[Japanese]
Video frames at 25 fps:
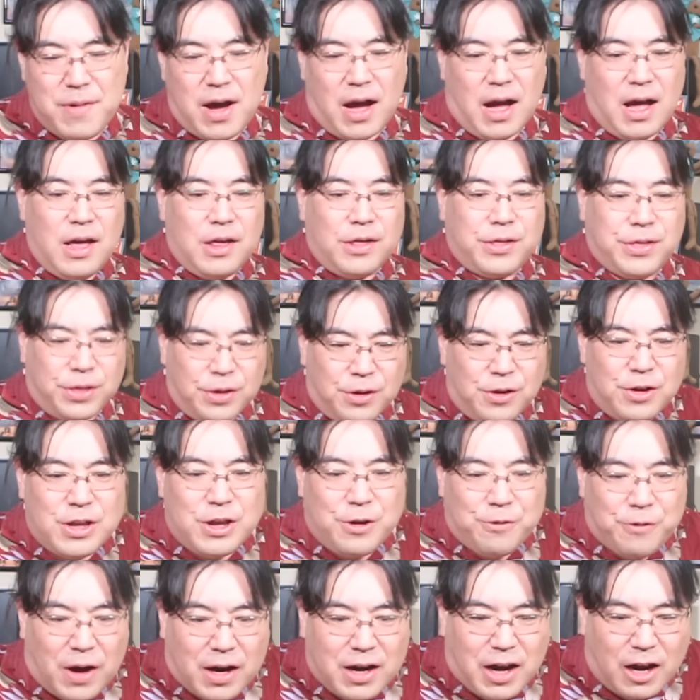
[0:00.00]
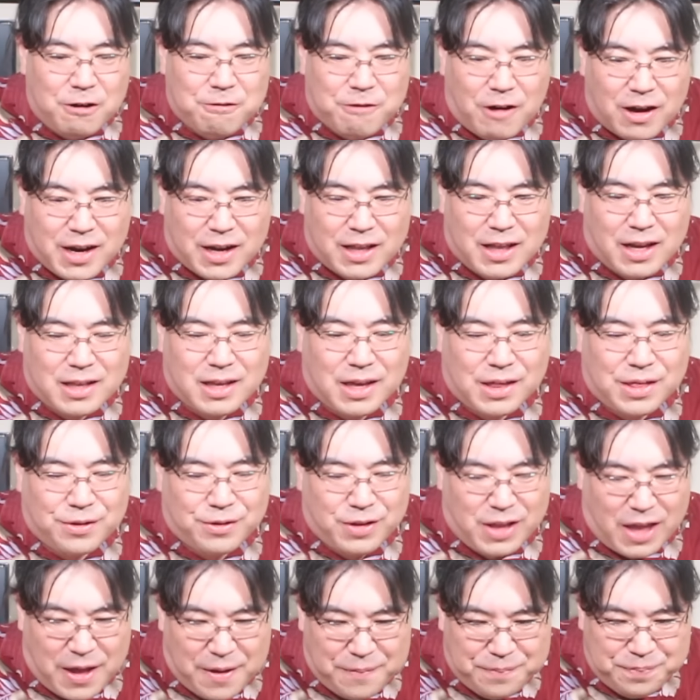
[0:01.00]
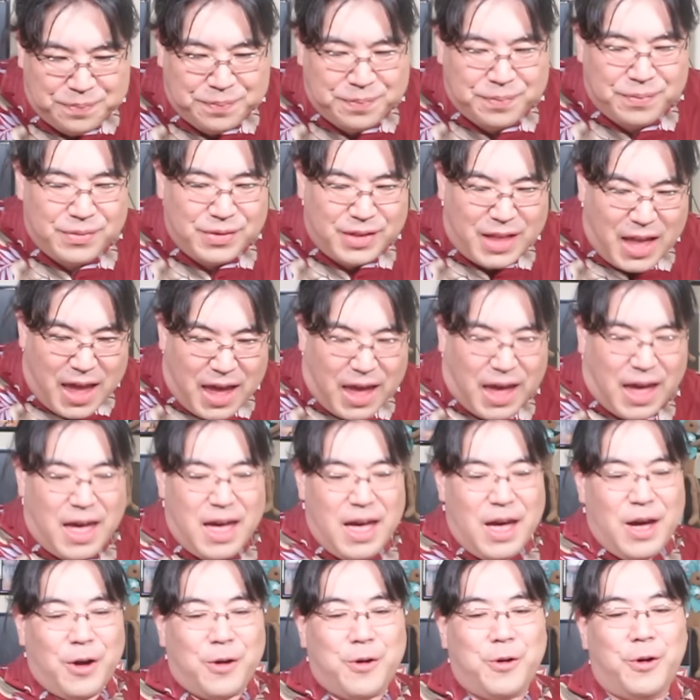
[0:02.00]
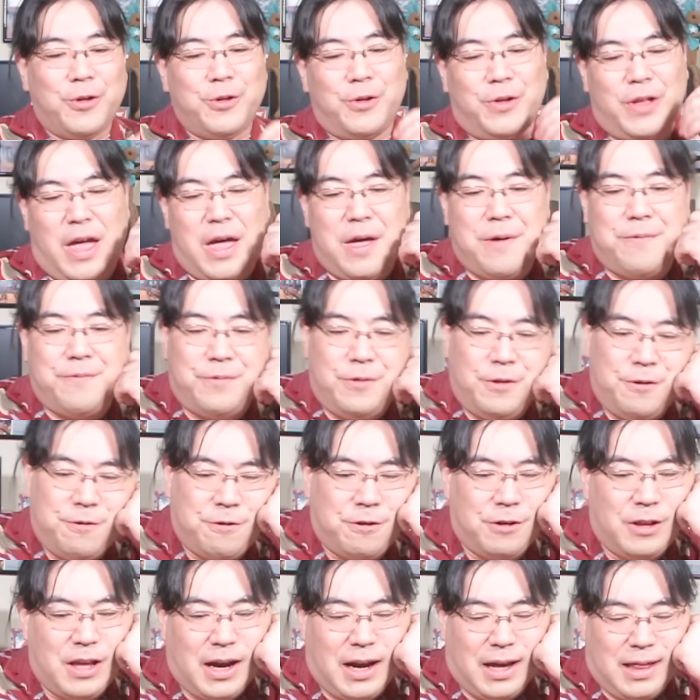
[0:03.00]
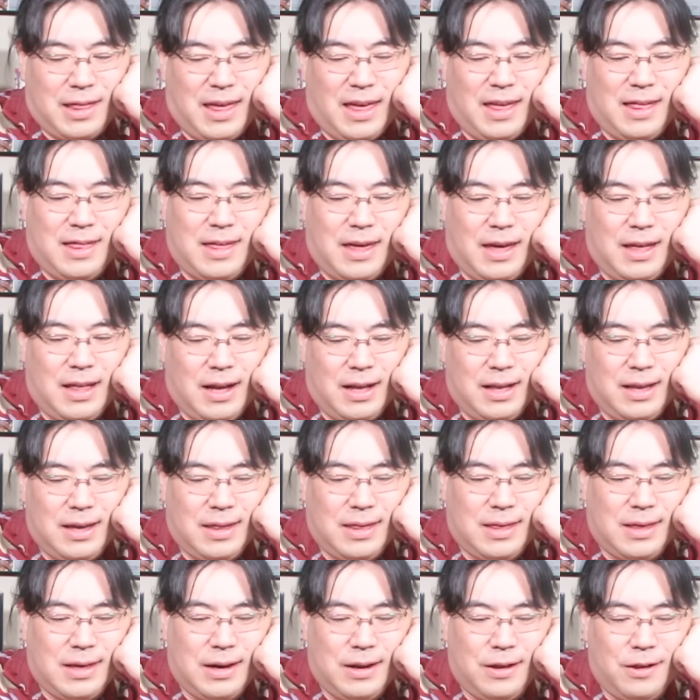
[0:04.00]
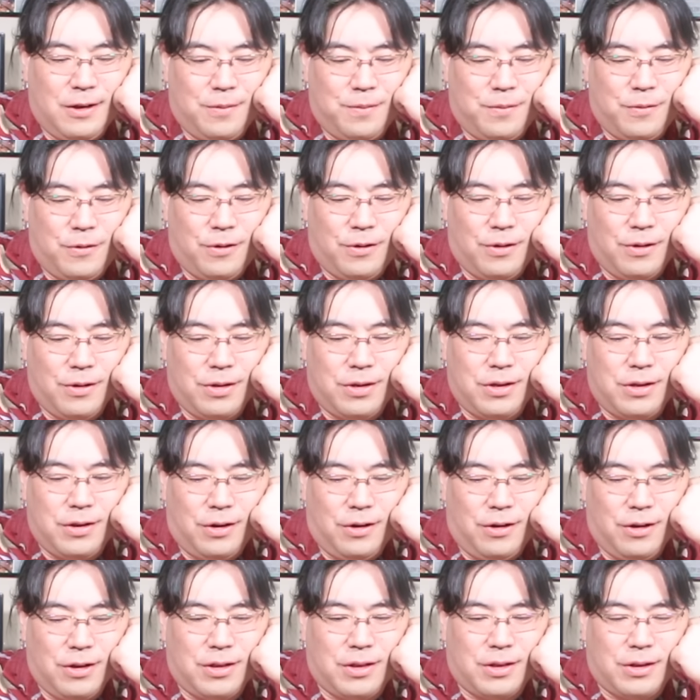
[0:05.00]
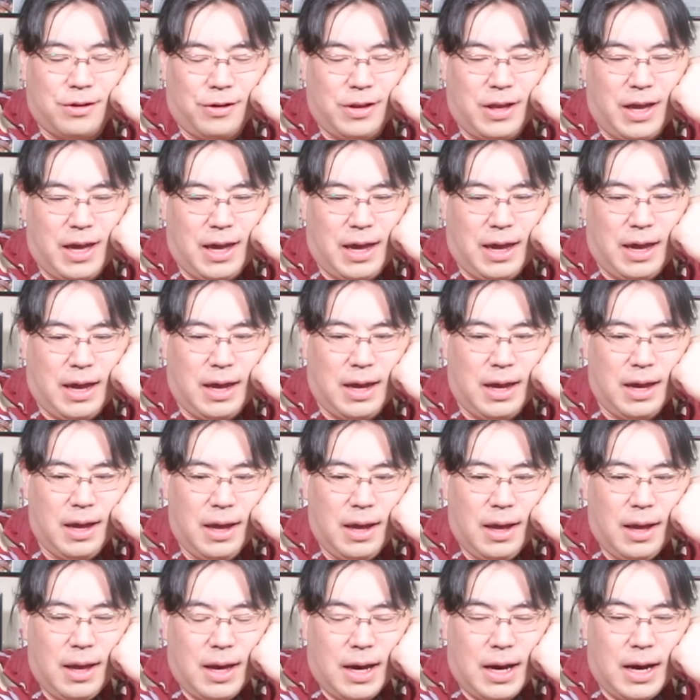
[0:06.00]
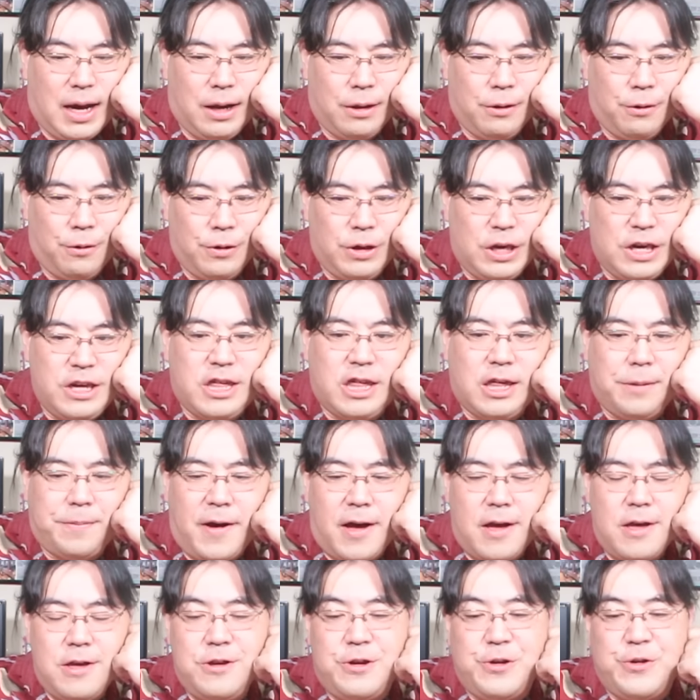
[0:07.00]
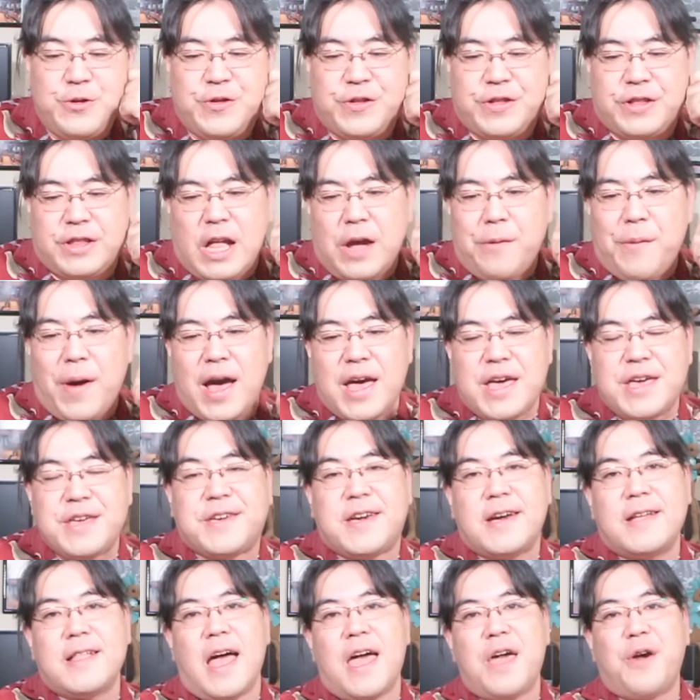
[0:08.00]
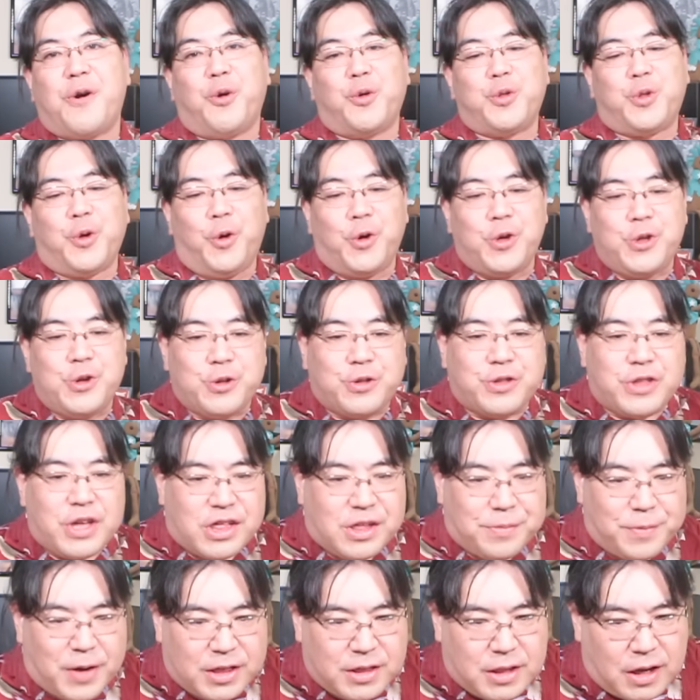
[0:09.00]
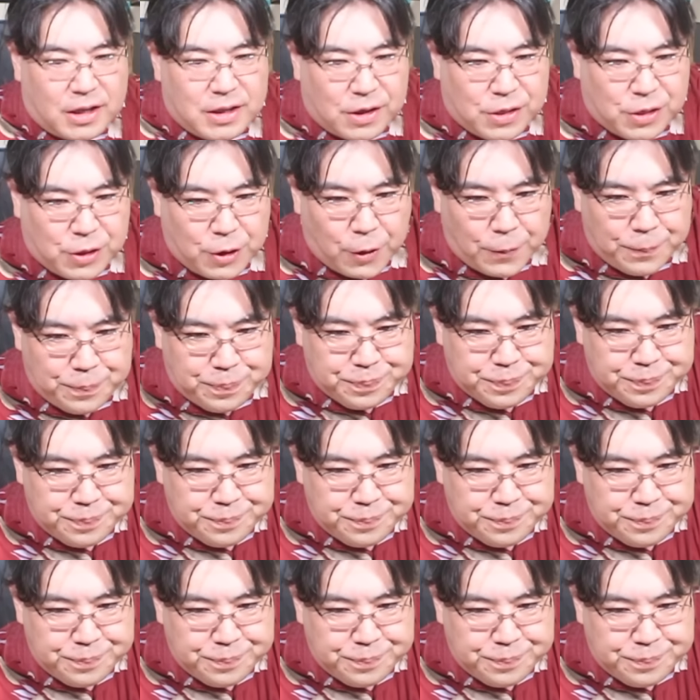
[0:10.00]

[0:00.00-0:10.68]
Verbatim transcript: まあ、すぐにわかるわけなんですよね。で、このね、福永先生なんですけれども、ちょっとね、あの、一番言ってはいけないことを言ってしまったんですよ。